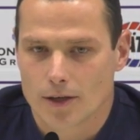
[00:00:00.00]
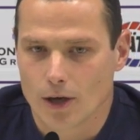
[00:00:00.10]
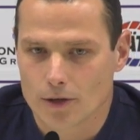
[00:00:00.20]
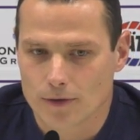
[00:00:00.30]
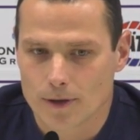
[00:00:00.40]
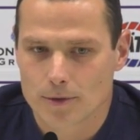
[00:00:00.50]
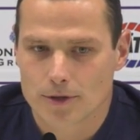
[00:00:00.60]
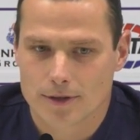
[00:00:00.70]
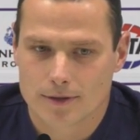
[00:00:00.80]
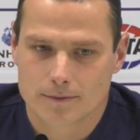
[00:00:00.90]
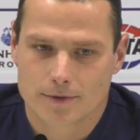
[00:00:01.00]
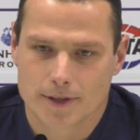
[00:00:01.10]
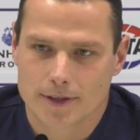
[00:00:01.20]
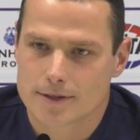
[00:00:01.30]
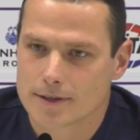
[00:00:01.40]
Ja, ich freue mich ähm, für
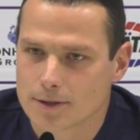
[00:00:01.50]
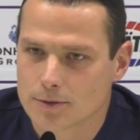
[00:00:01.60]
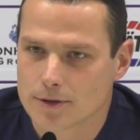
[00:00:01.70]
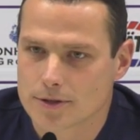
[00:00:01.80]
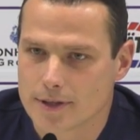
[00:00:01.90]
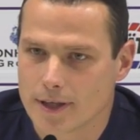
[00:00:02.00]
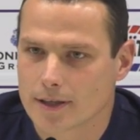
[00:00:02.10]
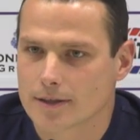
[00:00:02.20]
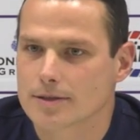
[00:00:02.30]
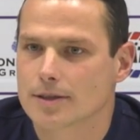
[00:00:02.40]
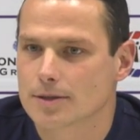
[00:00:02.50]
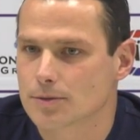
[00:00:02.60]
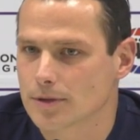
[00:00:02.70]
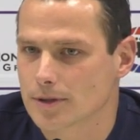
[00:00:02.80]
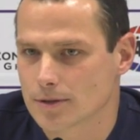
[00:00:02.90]
den Rizzi natürlich sehr, dass er
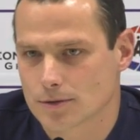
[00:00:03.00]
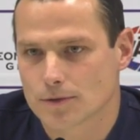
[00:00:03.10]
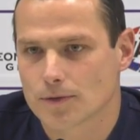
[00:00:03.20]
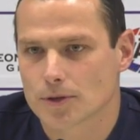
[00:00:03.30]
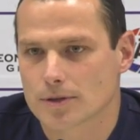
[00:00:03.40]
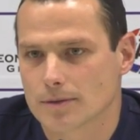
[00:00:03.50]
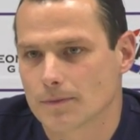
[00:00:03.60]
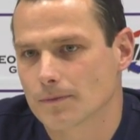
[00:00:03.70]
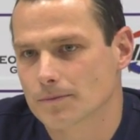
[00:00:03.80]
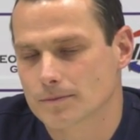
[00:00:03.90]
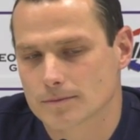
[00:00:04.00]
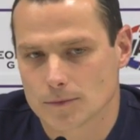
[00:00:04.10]
jetzt dort äh, sofort ähm,